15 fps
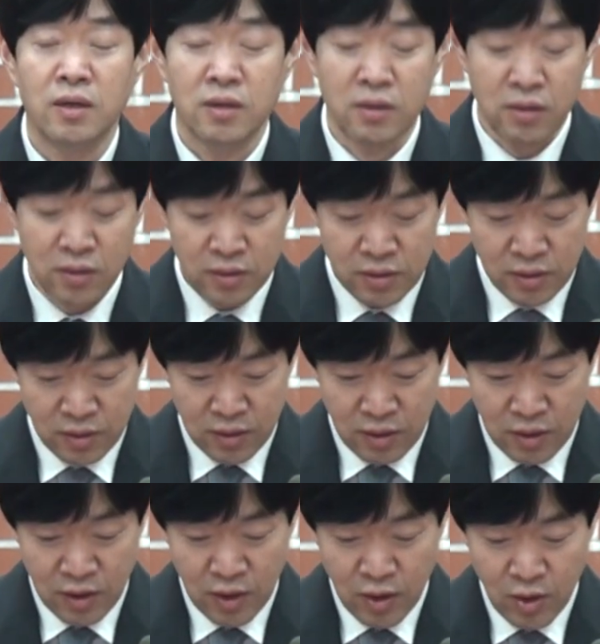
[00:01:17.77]

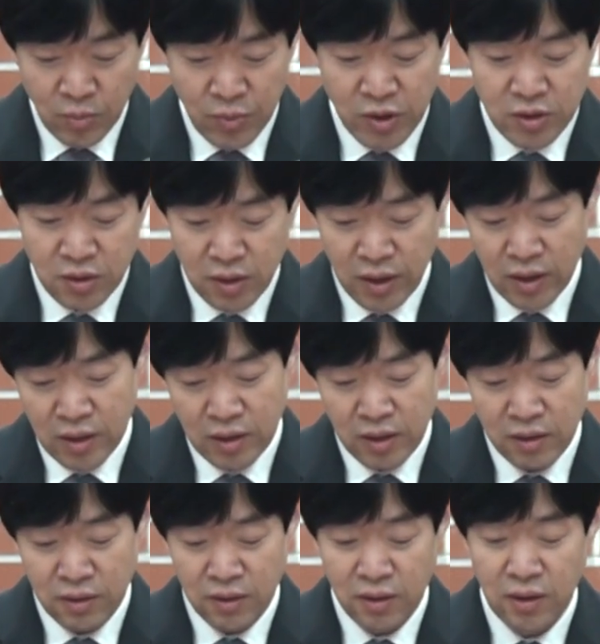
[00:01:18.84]
그것은 벗어나야
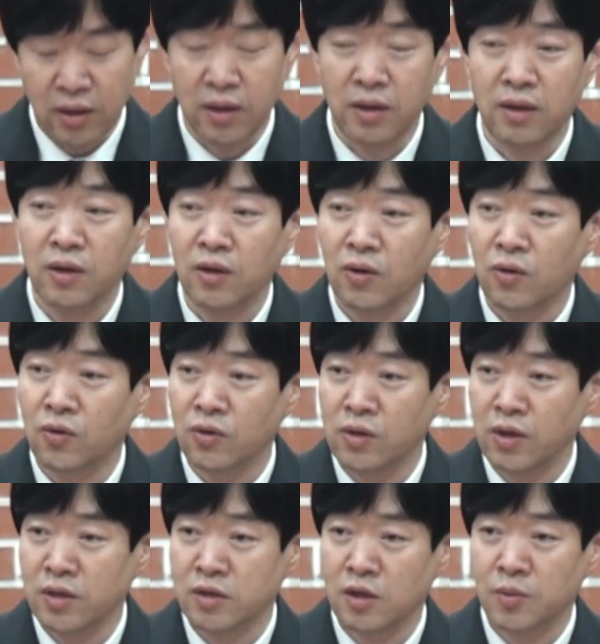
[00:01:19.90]
되는데
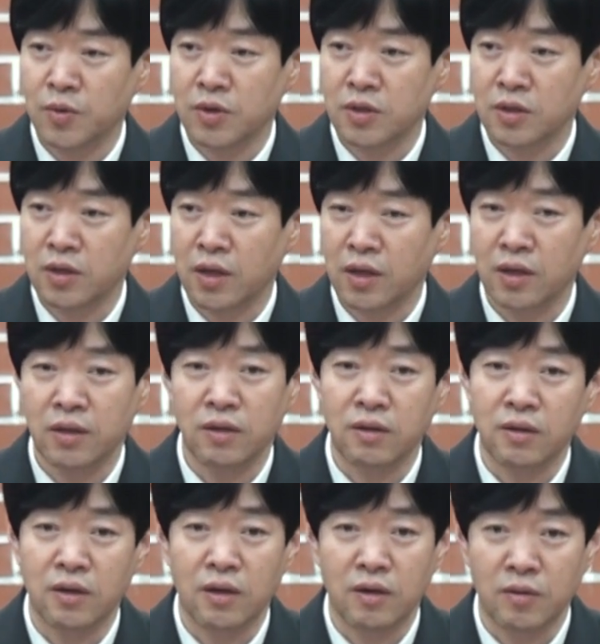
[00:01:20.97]
어디에서 벗어나야
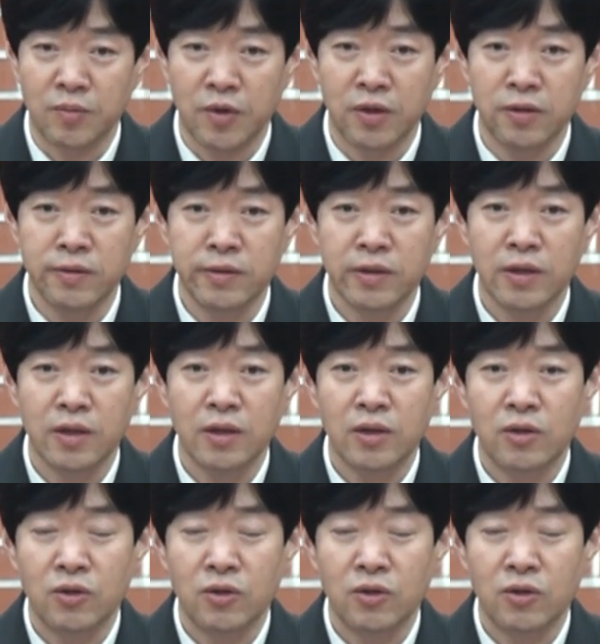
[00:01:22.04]
되는가 하면